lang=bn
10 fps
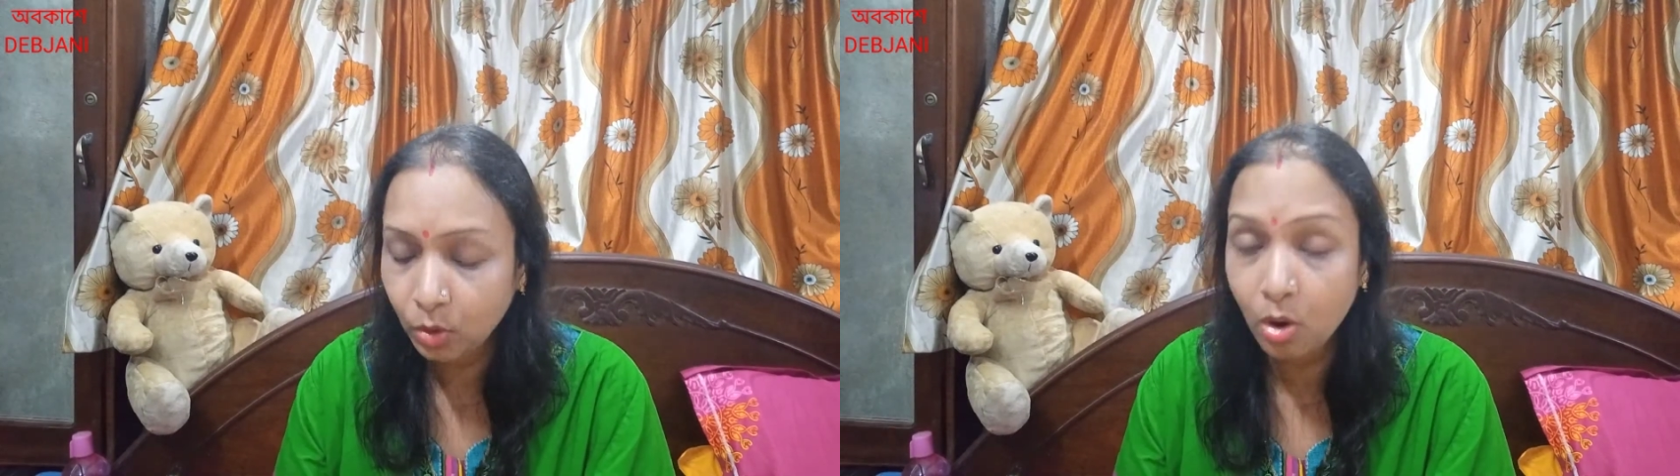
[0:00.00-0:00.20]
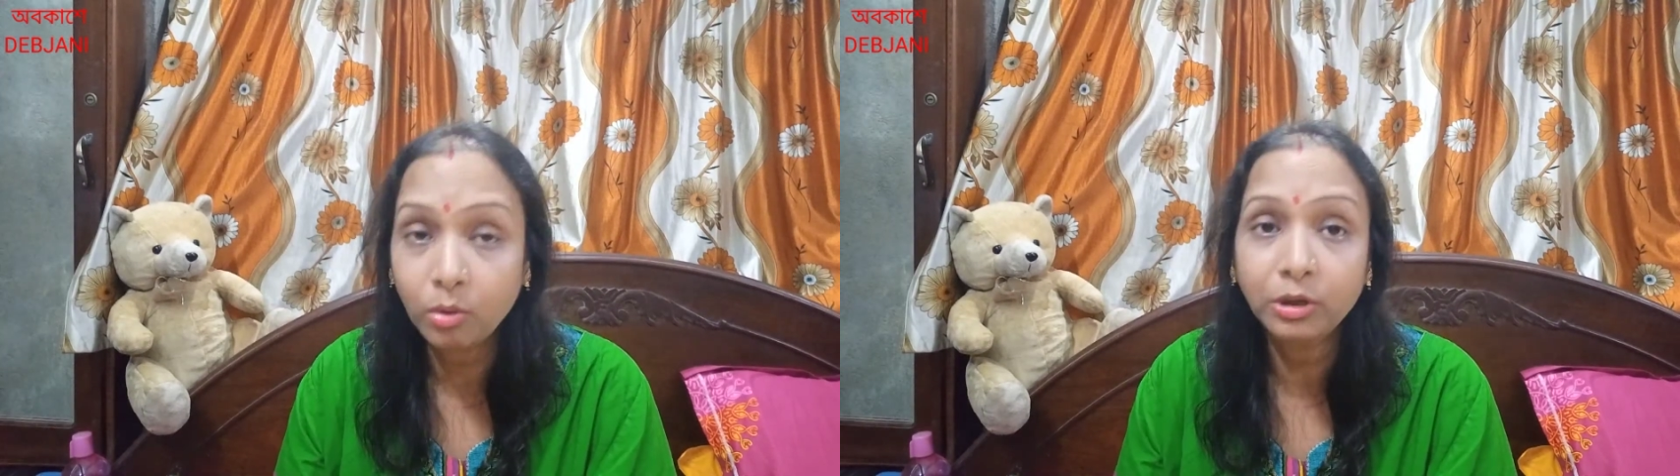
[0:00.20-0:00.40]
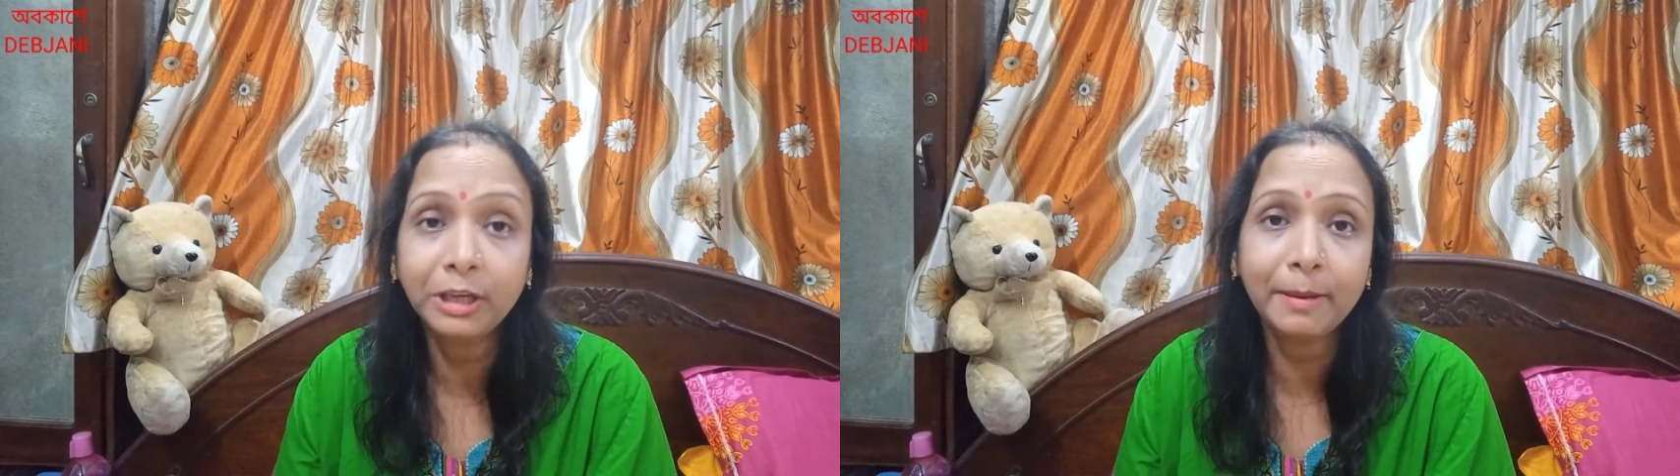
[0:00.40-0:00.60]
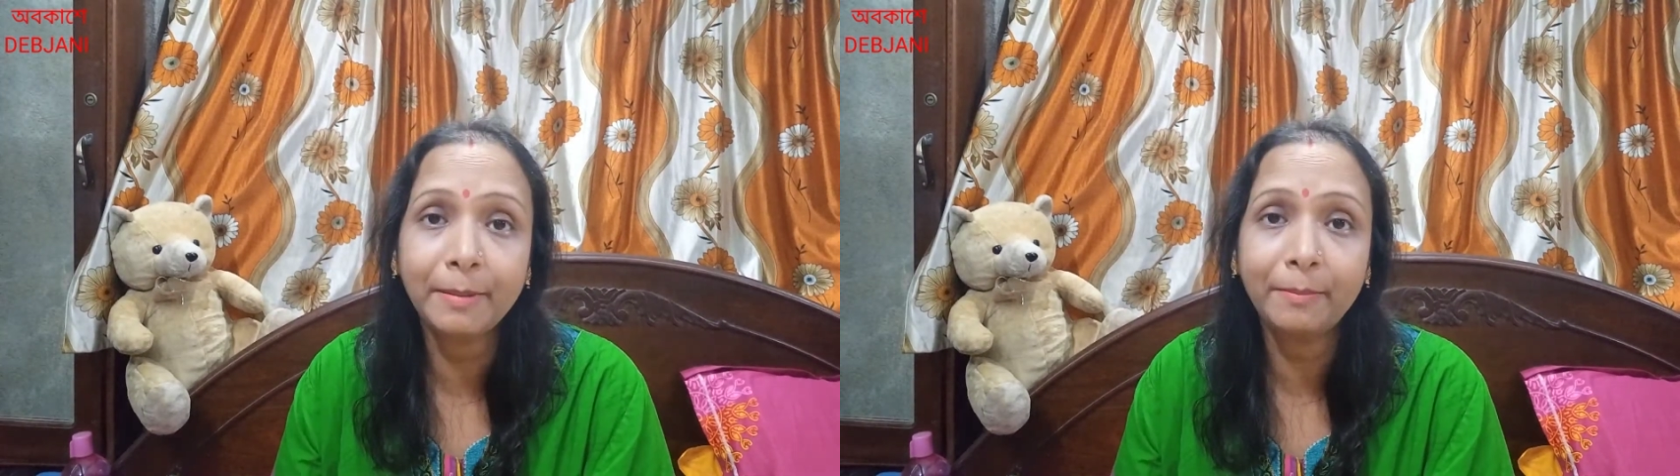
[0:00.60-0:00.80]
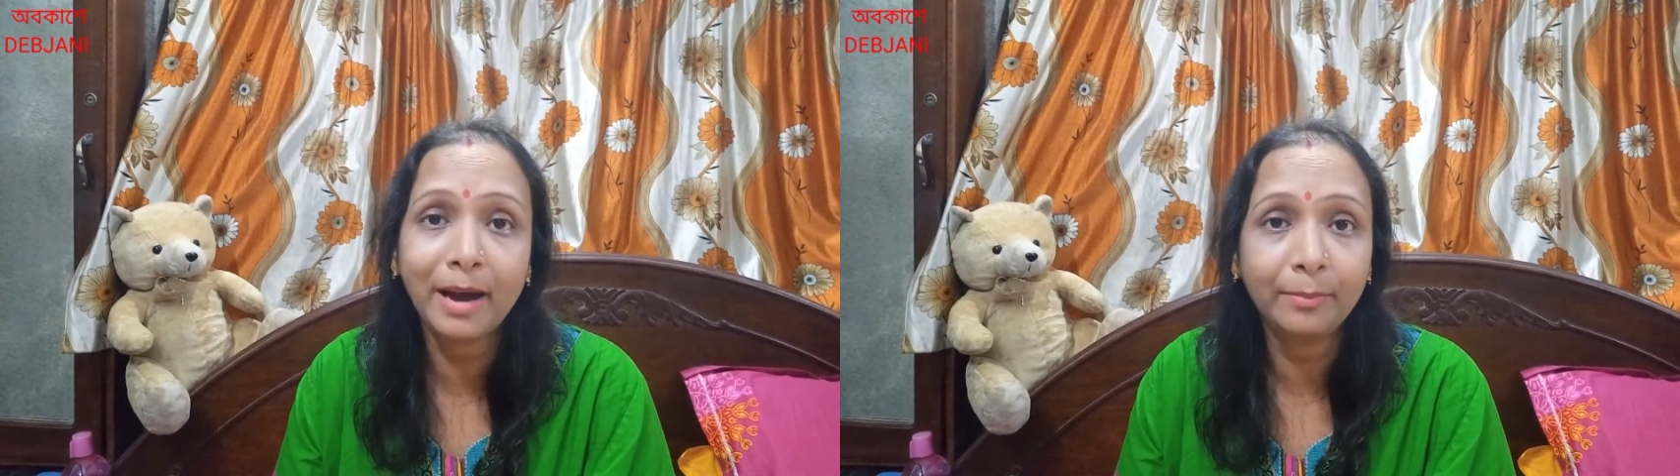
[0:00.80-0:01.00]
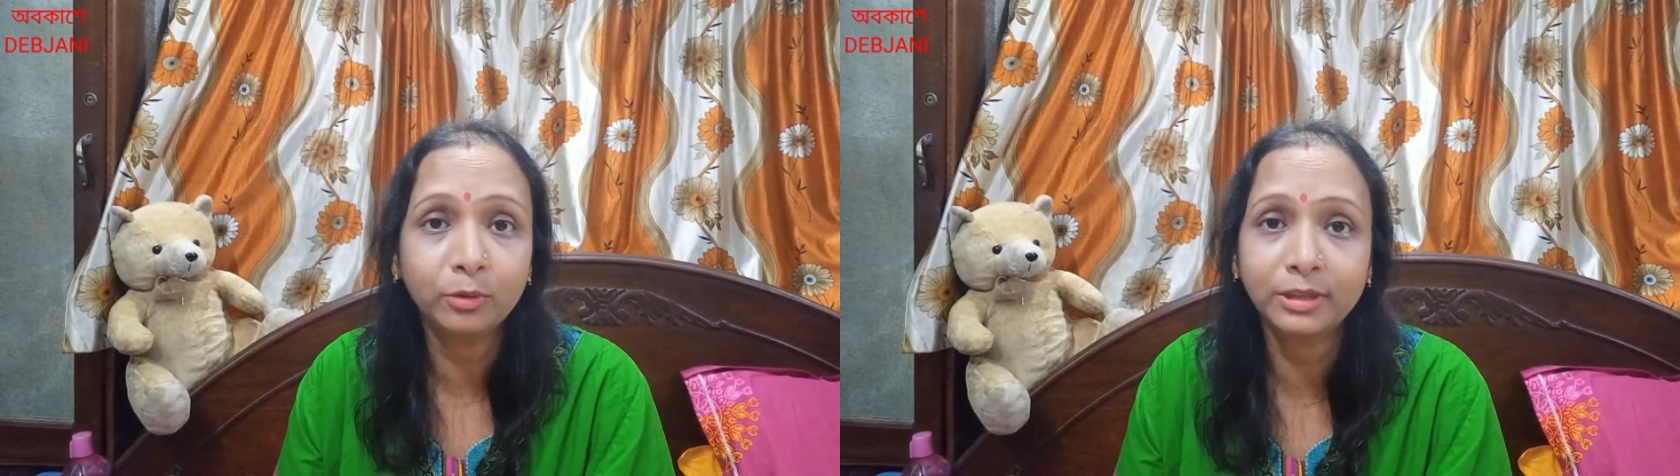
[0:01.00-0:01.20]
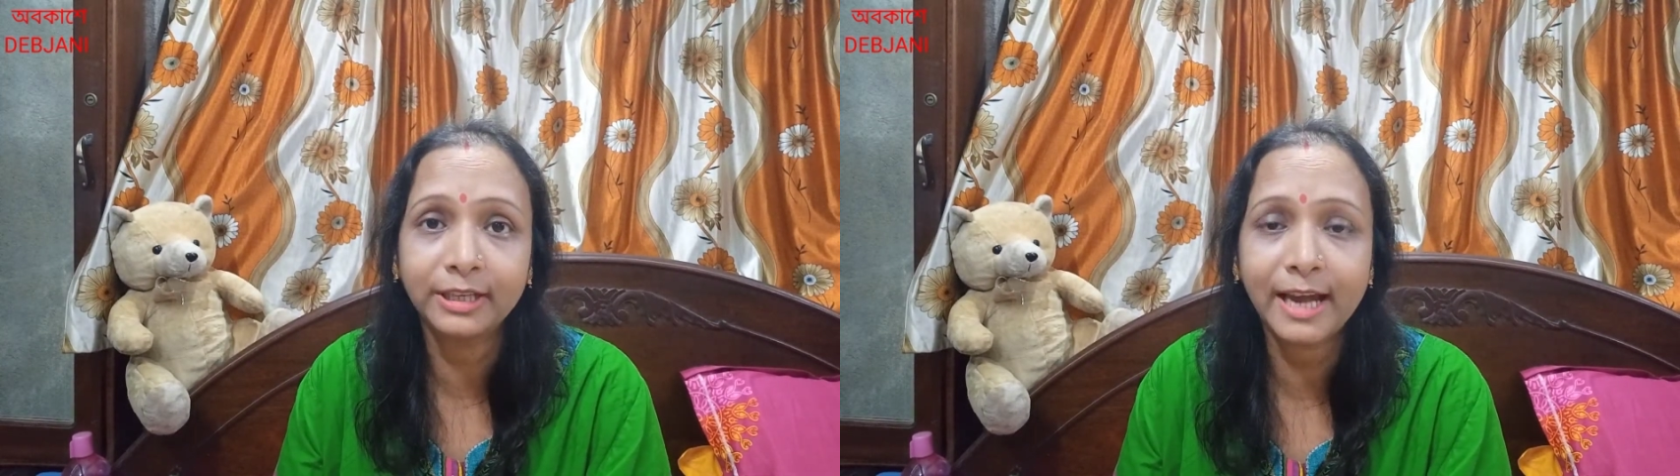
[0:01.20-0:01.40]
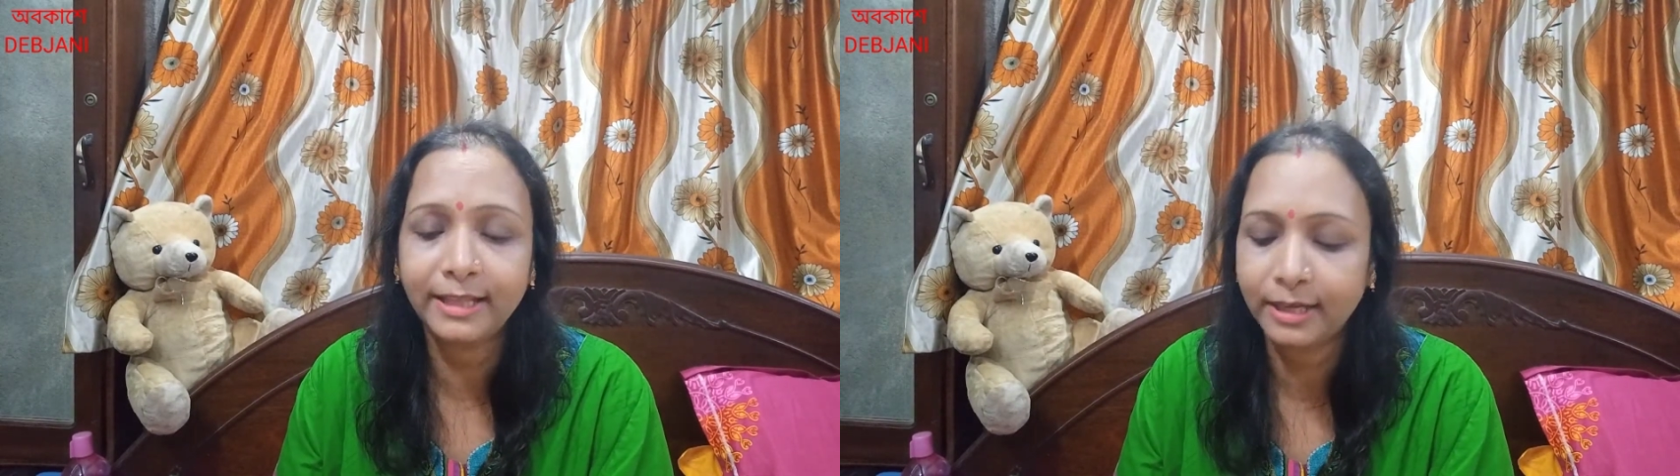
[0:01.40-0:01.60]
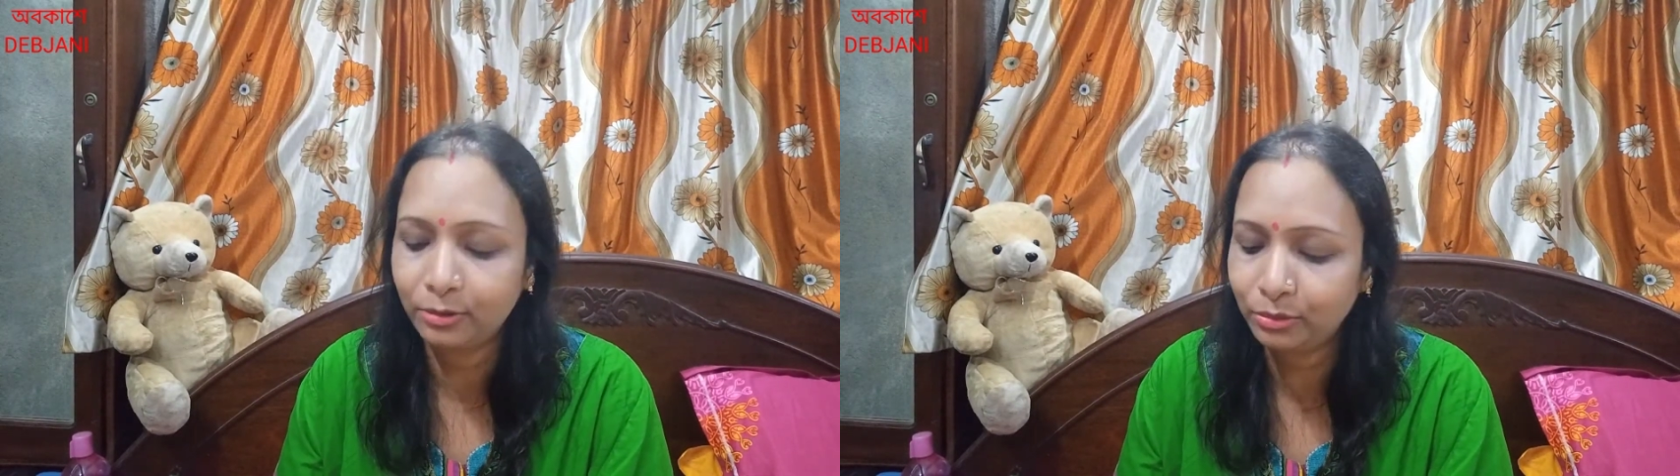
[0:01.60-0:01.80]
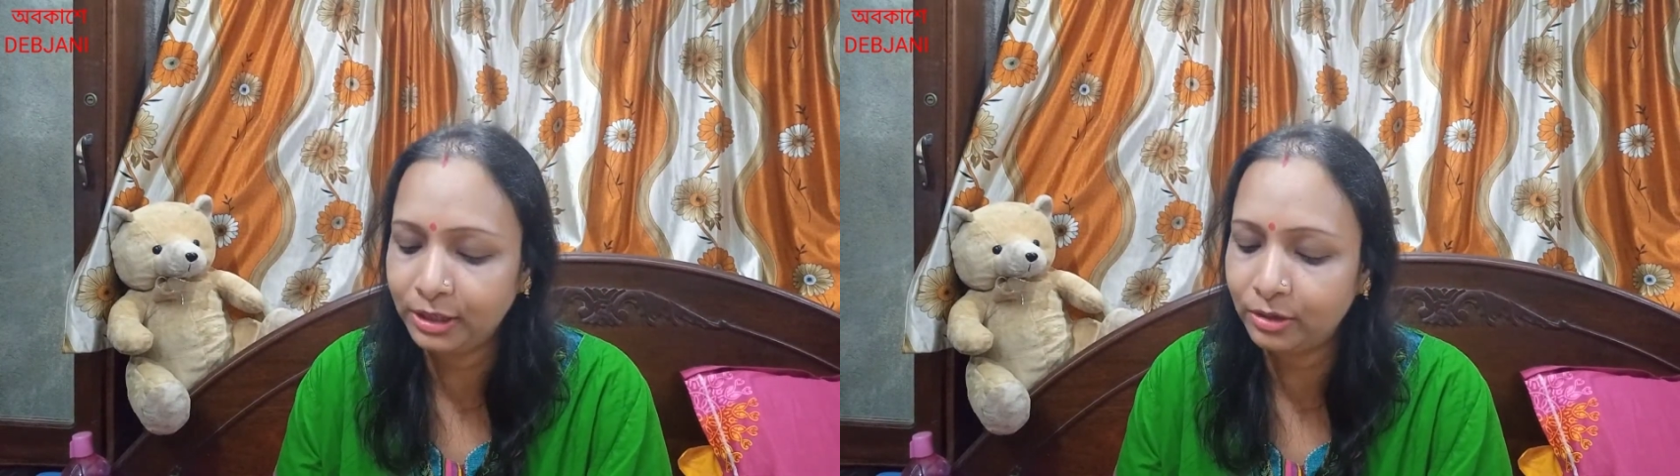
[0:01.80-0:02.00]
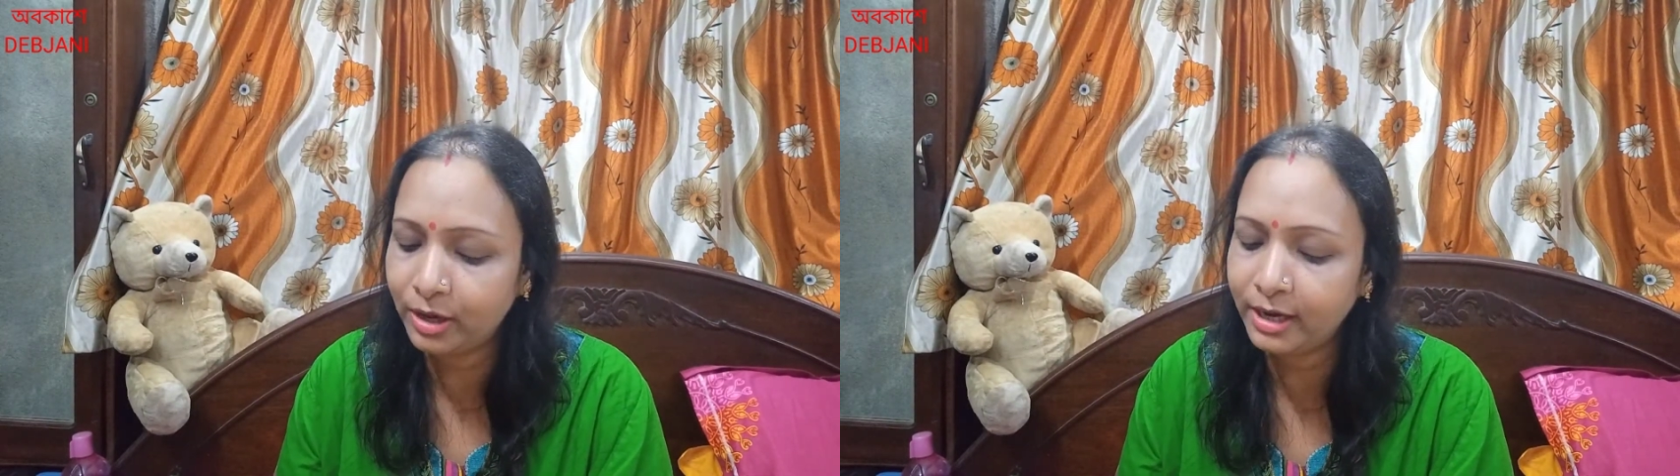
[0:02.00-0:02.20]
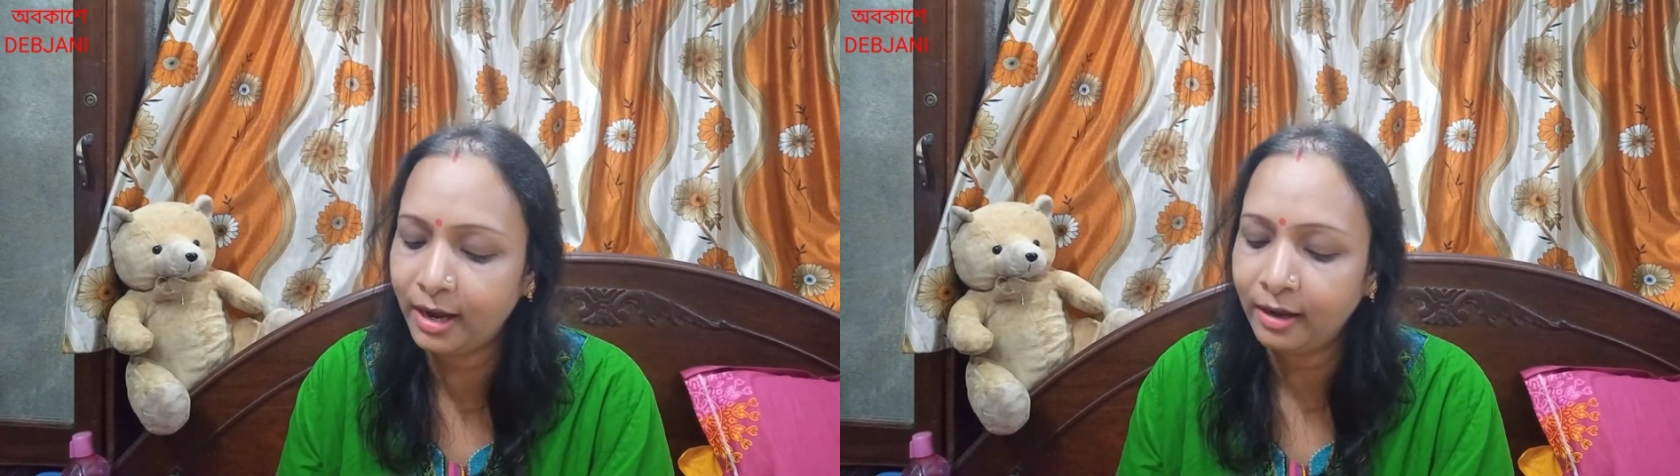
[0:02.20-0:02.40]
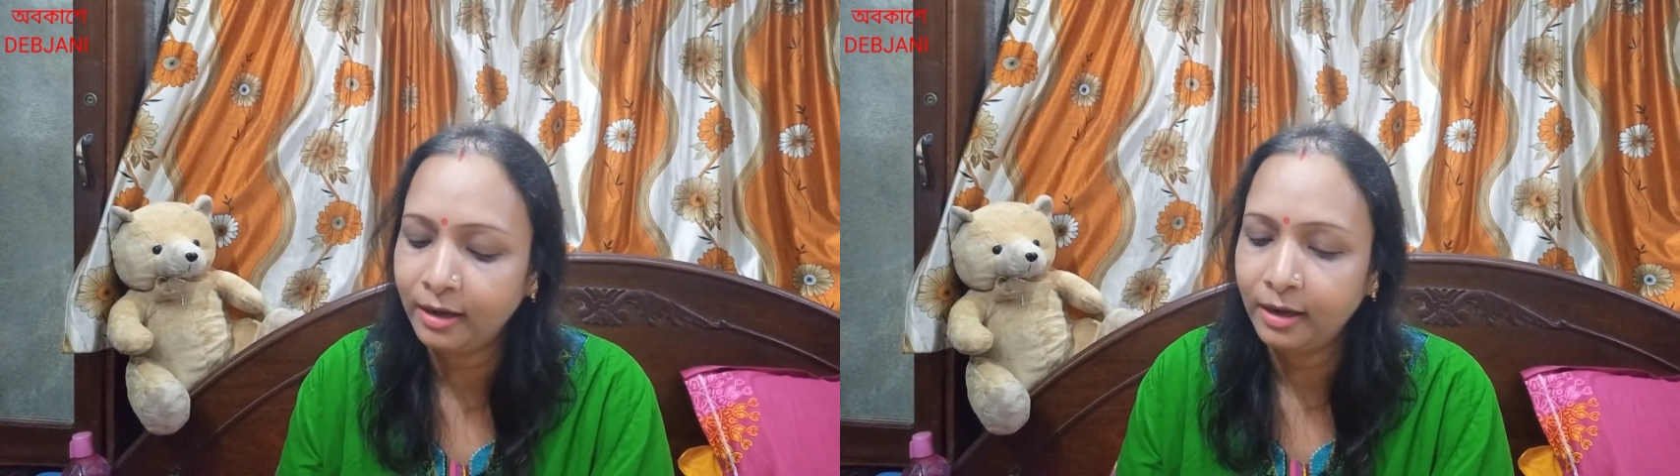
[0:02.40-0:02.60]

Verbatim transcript: কখন কিভাবে পা মচকে যায় তার তো ঠিক হয় না